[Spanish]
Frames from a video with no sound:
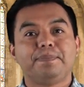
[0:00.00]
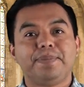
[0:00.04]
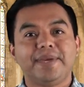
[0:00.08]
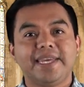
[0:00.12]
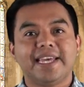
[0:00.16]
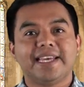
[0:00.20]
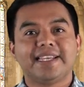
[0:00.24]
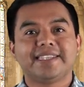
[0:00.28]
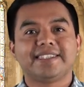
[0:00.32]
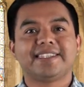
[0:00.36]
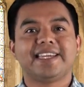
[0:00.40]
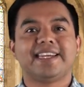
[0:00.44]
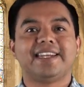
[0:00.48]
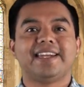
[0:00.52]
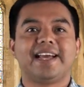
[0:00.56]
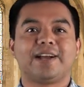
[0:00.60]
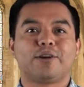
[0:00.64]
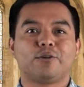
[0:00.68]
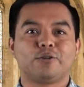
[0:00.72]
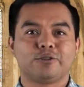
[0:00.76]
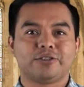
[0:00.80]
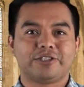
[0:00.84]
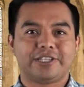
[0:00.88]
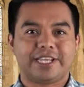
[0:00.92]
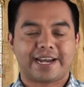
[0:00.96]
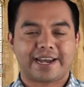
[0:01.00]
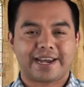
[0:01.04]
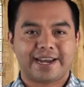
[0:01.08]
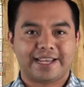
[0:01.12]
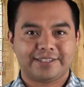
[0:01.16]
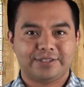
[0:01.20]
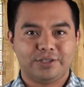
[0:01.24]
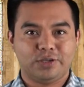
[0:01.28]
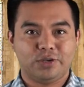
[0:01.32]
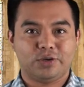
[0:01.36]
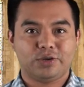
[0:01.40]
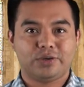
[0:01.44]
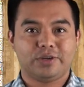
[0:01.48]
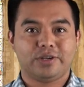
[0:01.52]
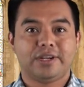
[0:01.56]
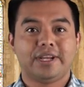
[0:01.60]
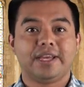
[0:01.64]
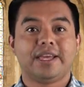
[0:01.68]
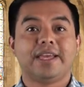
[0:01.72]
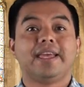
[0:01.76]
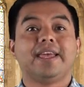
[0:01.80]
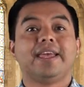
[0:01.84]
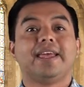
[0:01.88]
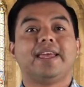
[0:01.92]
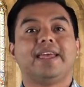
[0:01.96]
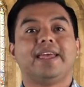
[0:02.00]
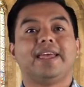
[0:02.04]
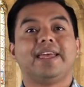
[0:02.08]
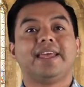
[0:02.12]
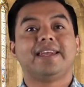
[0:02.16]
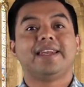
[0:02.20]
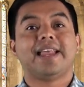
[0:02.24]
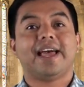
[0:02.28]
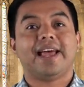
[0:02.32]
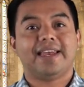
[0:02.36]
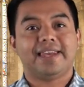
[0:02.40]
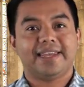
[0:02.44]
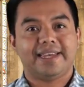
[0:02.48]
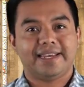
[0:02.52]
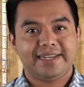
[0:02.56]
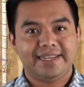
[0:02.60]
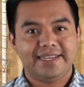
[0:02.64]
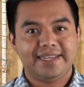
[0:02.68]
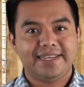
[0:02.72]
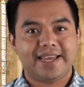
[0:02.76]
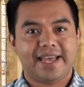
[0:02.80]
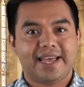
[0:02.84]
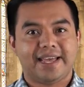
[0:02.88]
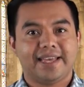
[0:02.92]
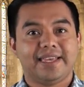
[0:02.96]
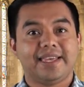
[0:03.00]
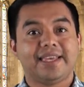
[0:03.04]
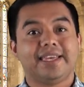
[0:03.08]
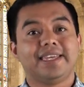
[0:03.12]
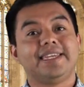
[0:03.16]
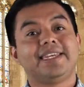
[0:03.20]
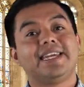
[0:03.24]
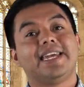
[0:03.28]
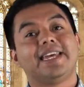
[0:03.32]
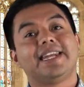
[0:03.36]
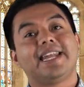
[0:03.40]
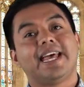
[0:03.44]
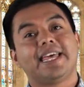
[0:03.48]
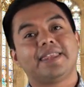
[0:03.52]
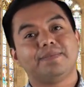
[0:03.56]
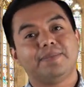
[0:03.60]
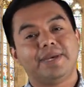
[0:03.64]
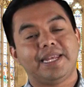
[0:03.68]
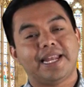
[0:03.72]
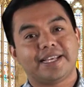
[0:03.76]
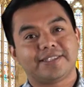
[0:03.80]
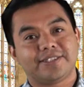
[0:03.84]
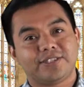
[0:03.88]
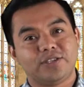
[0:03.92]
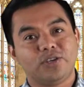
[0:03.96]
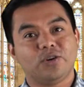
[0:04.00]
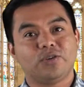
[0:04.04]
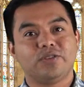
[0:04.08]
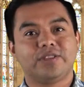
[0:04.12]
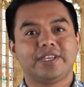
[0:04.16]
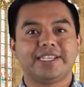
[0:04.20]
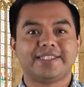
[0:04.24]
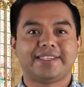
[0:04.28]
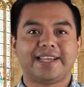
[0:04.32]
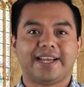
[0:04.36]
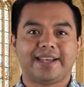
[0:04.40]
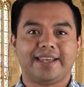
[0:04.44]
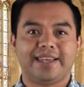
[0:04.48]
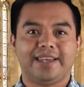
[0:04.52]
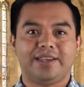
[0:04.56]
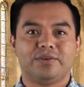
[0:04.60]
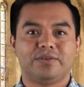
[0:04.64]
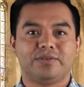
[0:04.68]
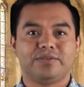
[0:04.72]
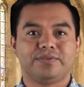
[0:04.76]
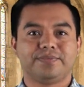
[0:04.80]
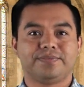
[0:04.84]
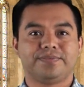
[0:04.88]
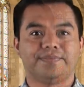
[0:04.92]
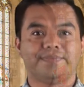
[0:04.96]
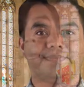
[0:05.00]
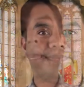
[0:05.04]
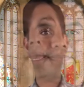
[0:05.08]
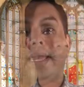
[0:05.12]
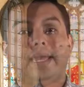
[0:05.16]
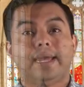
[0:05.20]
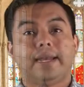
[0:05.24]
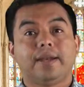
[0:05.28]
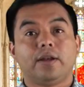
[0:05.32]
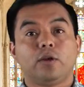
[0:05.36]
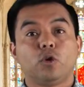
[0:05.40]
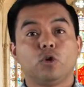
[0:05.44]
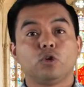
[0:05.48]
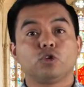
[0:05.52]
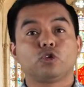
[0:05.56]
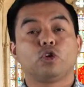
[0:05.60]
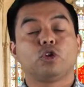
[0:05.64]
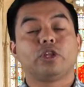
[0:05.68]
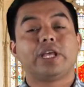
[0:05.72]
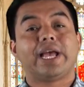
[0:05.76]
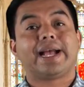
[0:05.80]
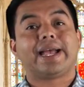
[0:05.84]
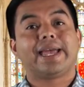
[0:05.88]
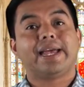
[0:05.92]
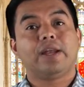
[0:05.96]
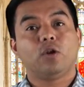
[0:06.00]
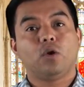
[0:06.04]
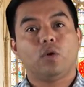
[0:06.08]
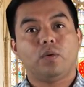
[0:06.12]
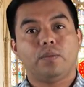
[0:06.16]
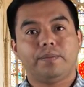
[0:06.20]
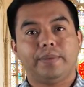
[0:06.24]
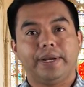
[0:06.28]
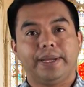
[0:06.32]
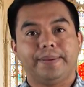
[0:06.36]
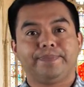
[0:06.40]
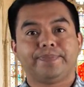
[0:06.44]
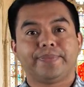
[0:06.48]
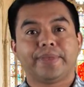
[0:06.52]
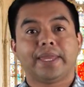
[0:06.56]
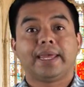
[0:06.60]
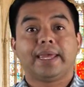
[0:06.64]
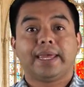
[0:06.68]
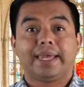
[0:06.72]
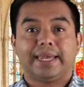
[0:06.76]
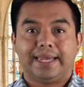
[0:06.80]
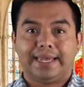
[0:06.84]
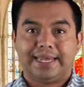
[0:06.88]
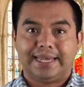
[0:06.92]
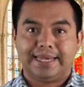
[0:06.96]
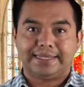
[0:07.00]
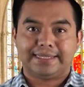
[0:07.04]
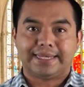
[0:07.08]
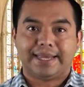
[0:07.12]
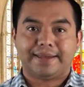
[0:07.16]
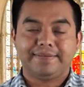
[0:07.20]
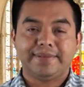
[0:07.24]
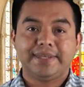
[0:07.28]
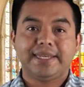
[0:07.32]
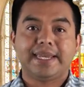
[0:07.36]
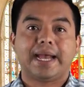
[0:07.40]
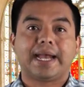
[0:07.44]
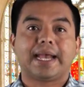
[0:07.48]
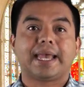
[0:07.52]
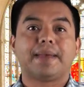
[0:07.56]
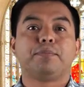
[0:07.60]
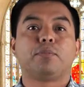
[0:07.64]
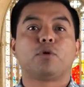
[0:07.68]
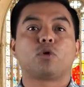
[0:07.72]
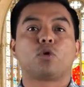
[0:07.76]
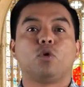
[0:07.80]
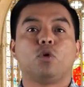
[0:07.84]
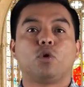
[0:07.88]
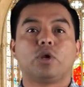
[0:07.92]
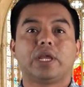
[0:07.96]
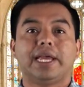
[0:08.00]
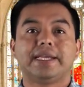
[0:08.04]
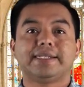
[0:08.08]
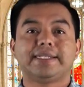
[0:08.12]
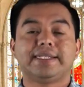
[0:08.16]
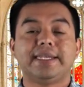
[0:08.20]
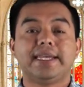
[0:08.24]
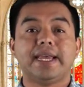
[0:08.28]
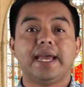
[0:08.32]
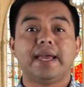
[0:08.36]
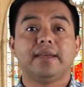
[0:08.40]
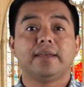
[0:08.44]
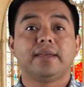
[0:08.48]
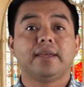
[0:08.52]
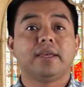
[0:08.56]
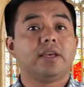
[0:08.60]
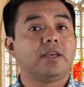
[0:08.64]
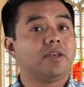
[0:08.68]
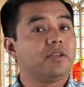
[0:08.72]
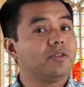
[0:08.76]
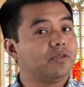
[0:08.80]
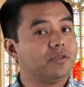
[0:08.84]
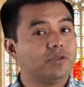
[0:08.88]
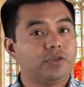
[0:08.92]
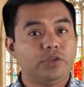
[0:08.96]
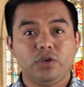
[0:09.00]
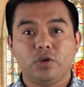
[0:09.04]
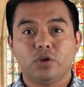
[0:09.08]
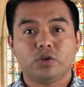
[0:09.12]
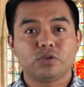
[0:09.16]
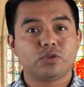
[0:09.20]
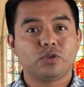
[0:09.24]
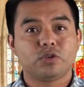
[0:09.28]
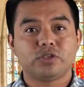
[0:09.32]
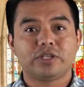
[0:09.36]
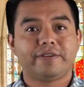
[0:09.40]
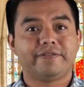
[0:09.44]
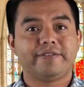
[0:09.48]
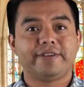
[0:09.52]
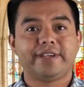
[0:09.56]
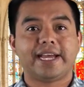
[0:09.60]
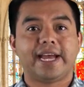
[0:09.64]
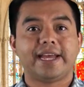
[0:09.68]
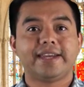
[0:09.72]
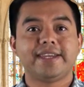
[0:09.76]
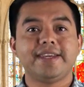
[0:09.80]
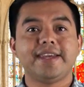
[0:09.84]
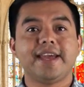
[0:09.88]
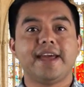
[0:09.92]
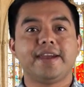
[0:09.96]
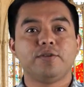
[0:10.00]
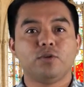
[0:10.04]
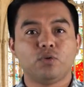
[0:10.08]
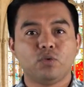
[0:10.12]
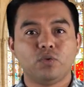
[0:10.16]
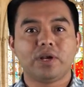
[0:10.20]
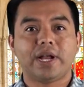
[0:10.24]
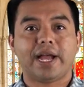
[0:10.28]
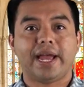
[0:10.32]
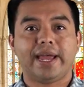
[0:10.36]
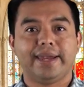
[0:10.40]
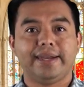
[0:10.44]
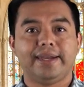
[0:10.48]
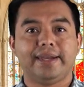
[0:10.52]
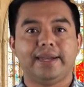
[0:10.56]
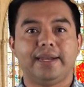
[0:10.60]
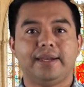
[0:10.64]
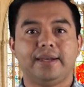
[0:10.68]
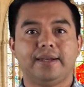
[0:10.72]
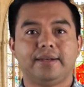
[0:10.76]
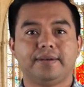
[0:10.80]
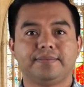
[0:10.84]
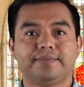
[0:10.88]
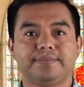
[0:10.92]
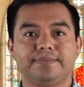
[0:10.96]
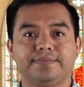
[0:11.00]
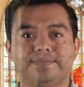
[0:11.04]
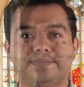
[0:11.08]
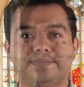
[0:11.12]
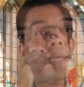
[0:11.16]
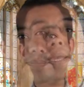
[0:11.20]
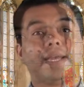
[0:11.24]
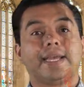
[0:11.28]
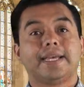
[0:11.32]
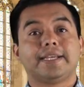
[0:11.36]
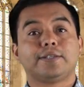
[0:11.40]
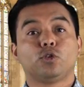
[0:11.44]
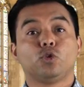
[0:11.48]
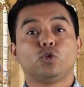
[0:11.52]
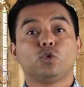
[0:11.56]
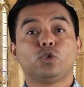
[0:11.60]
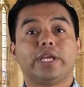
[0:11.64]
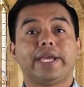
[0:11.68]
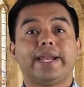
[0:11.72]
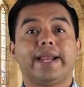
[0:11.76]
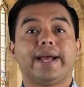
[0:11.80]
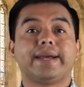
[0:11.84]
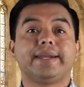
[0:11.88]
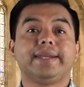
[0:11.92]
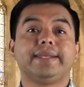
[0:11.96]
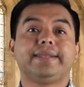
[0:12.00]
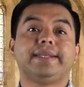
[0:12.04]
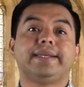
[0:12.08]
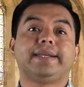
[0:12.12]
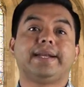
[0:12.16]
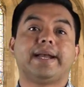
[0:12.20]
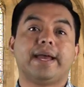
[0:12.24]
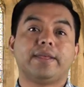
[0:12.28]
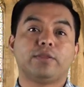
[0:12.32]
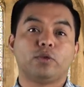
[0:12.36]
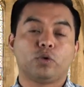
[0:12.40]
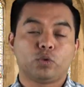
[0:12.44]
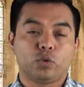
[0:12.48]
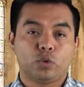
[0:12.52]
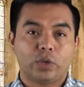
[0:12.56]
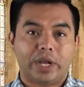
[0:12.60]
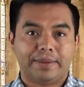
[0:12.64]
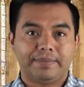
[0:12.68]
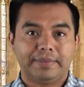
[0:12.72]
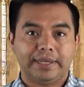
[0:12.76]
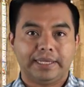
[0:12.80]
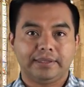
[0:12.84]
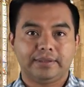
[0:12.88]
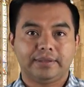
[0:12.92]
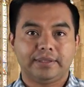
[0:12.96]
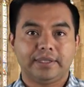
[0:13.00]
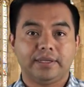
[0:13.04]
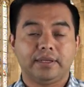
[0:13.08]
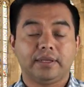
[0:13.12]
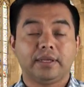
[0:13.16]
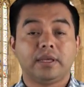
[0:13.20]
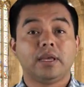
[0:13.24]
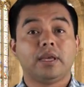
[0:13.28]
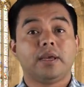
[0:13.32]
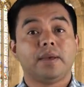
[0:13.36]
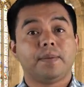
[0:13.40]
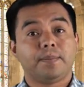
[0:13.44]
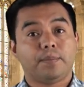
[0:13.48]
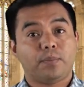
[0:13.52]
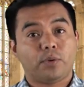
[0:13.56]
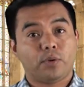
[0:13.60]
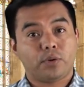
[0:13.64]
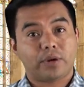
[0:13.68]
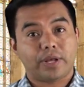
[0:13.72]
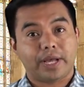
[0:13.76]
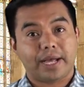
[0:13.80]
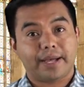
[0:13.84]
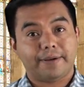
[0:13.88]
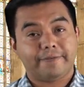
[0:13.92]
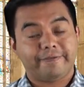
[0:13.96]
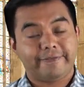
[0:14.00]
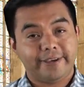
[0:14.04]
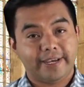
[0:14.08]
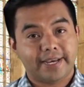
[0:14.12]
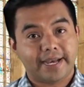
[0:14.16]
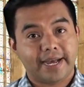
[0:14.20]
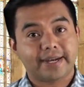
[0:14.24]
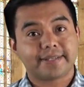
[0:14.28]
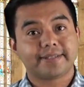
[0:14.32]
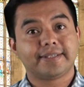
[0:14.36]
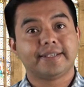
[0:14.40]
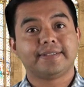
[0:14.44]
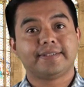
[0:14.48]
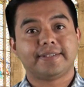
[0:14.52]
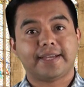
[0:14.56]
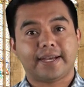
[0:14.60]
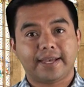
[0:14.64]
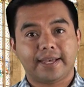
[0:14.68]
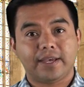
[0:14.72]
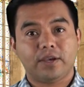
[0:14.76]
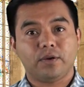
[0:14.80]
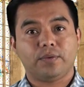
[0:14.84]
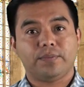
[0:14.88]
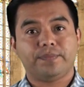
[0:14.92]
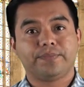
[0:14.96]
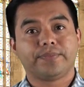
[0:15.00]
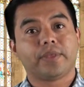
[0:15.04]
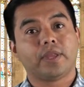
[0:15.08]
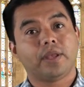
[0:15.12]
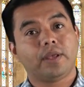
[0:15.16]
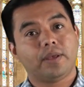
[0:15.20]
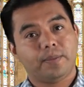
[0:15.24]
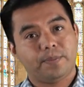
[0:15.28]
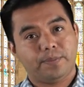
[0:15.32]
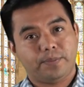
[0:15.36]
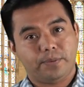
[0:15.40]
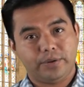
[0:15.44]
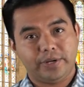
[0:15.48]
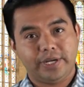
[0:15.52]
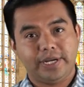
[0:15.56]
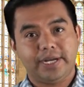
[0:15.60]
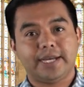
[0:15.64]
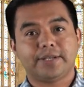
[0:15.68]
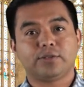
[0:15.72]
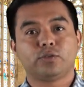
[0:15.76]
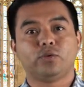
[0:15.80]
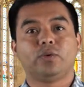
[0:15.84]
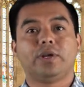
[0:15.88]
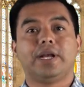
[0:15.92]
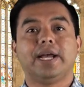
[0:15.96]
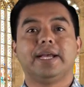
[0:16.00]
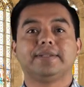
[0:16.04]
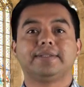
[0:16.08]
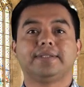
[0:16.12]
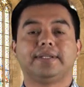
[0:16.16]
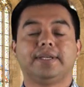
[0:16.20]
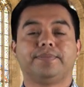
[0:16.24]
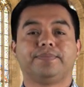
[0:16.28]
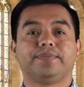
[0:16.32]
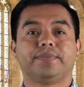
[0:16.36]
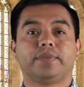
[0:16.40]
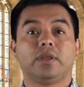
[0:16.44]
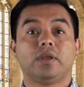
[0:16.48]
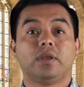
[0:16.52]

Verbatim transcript: Piensa en la consternación, en la alegría y en la admiración de Saqueo. El gozo de aquel hombre que sabía que por lo que hacía, Dios no se fijaría nunca en él. Jesús será criticado duramente por fijarse en Saqueo, por ir a su casa.